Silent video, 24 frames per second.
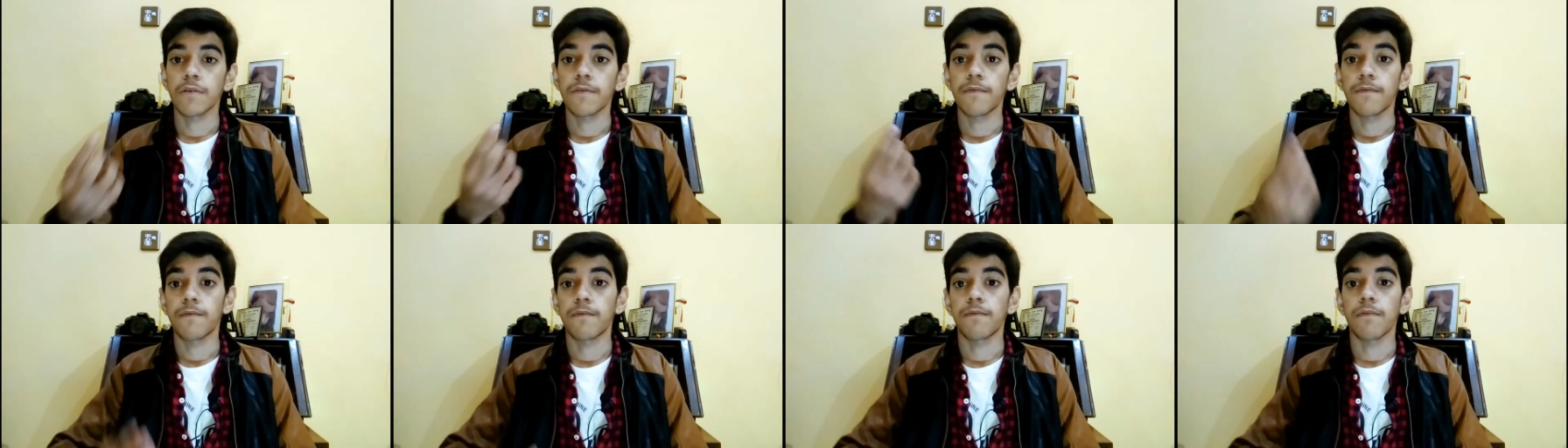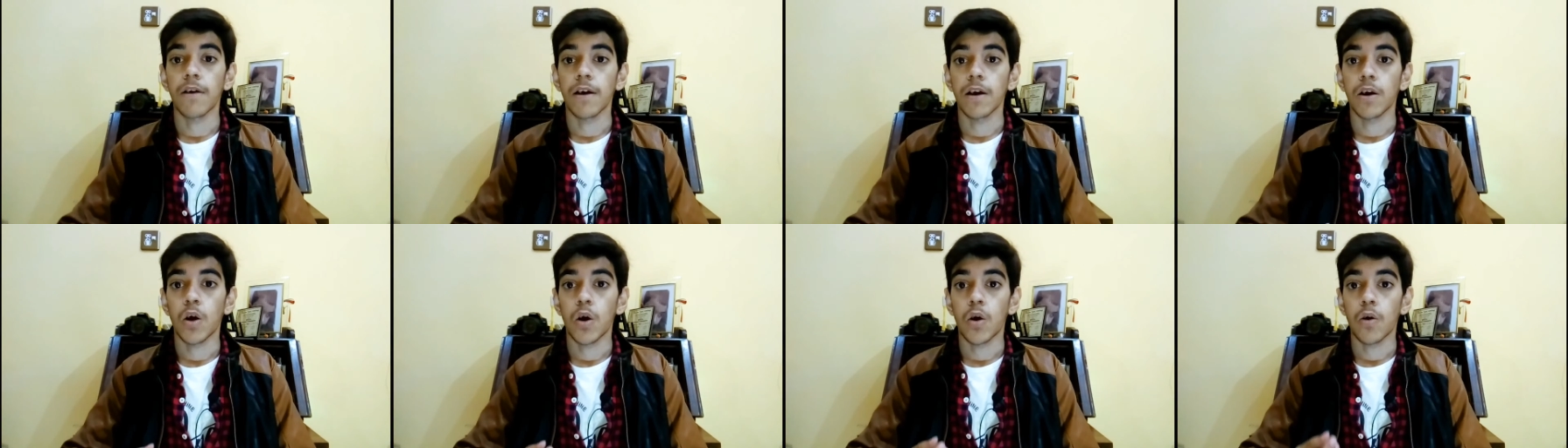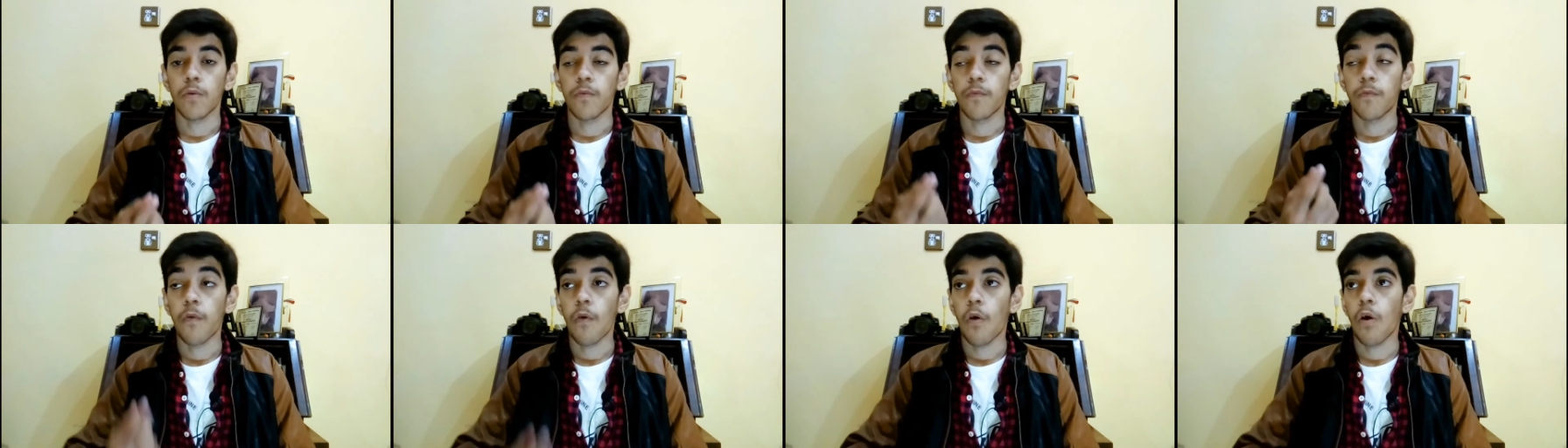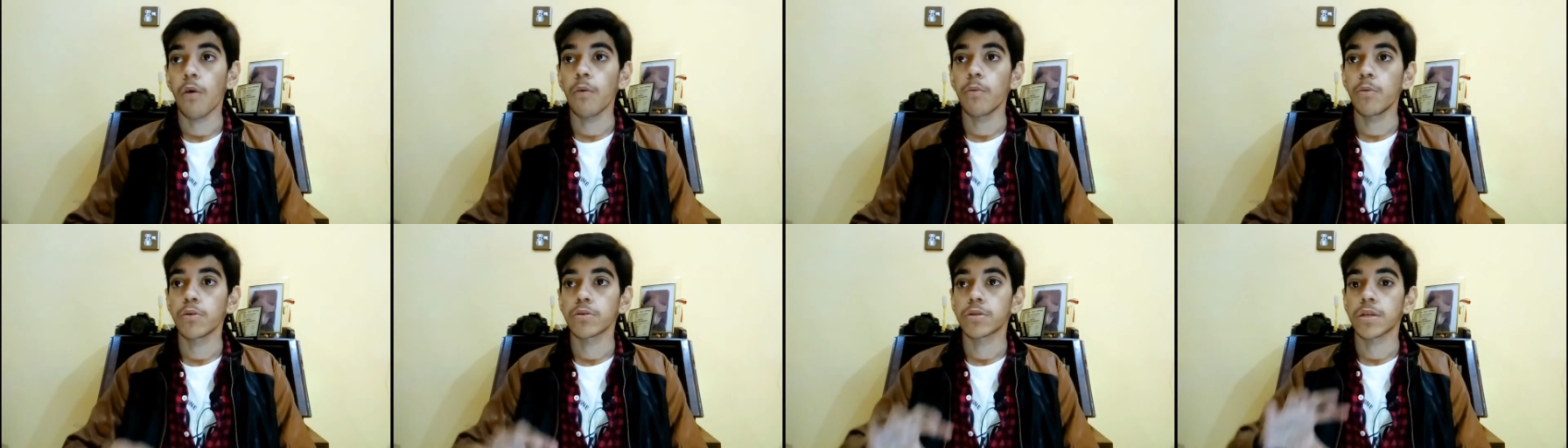होता है
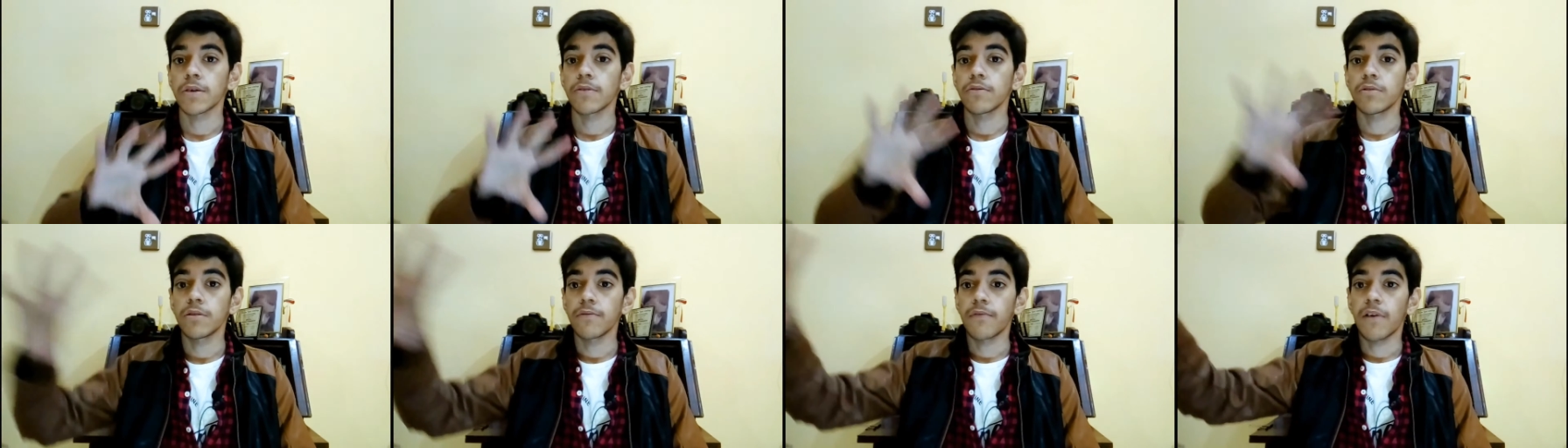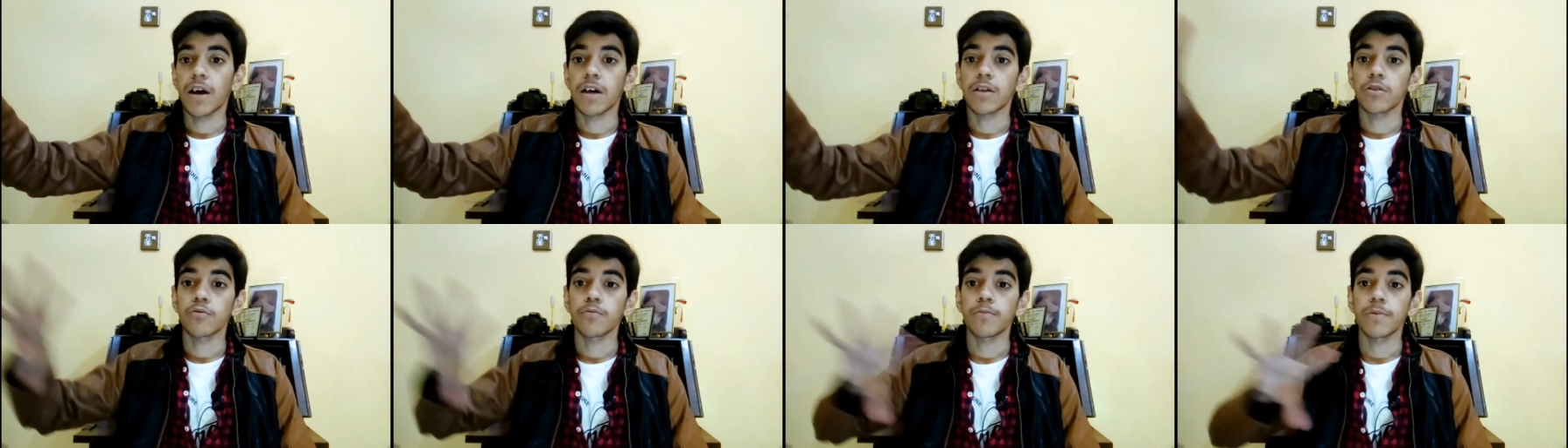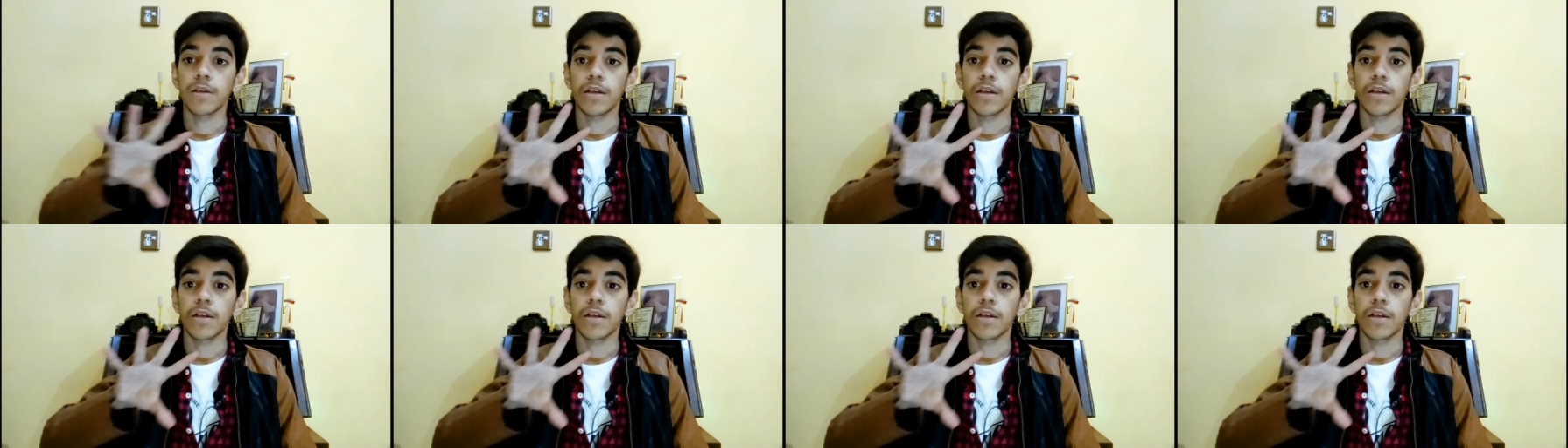फॉर्म होता है वो दीवारों